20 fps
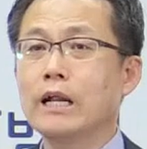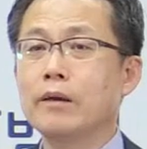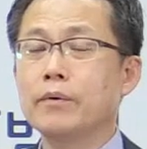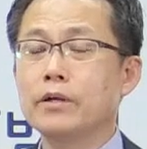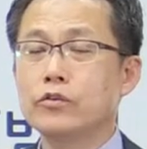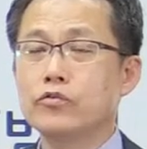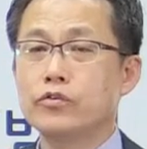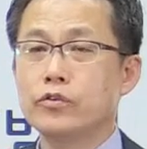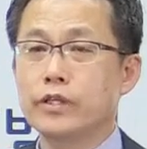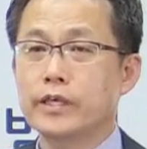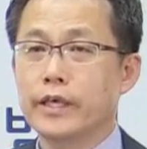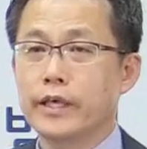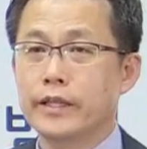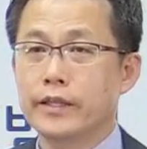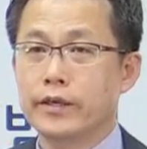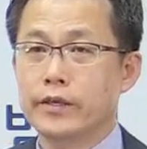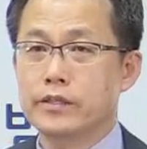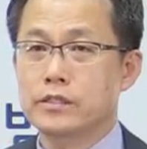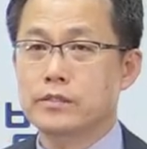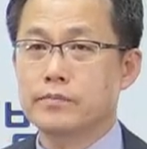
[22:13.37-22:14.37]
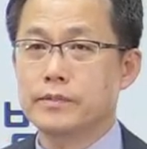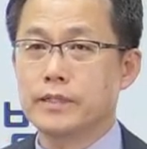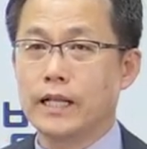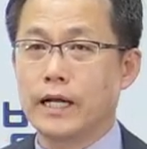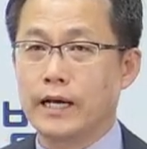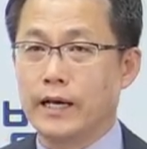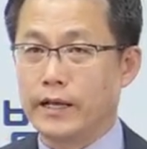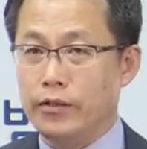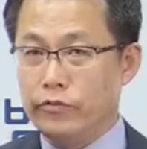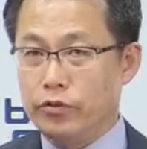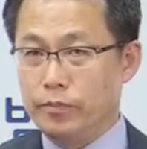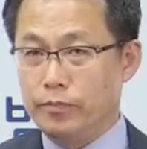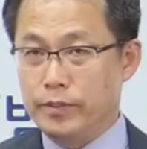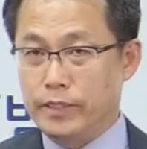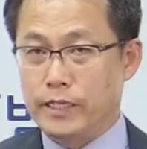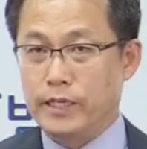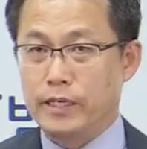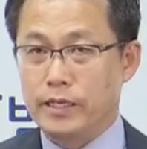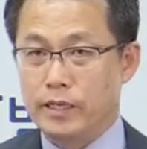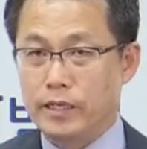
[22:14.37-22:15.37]
하나만 취득해야 되겠습니다. 안
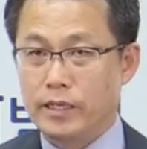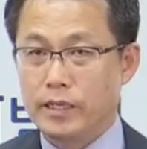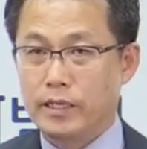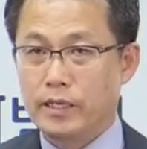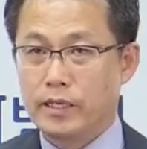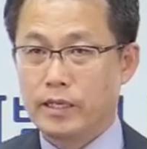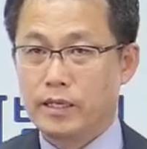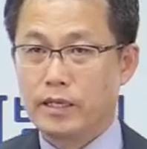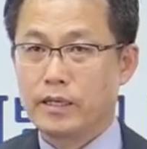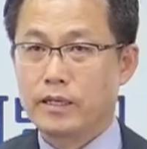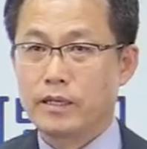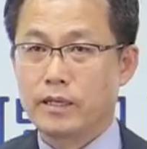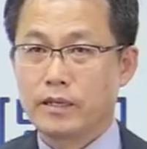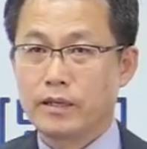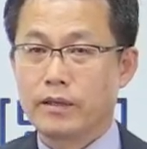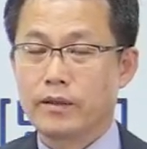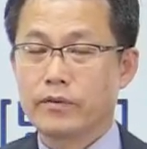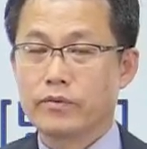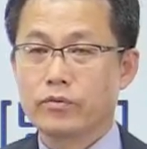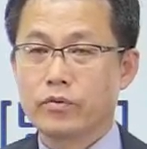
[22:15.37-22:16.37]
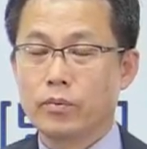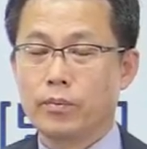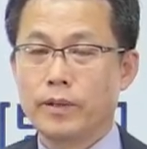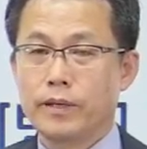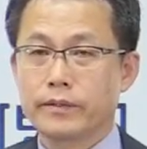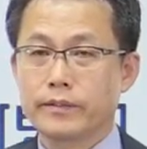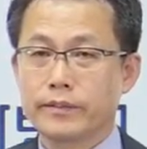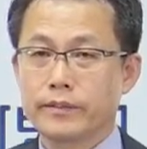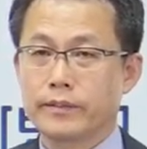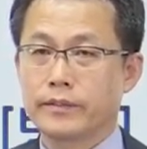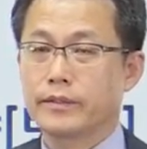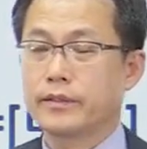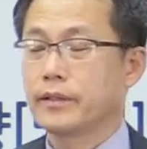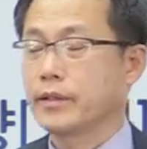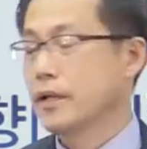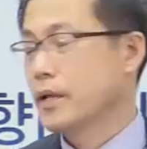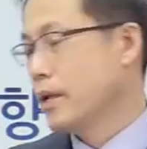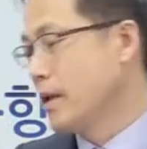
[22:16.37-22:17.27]
됩니다. 소방은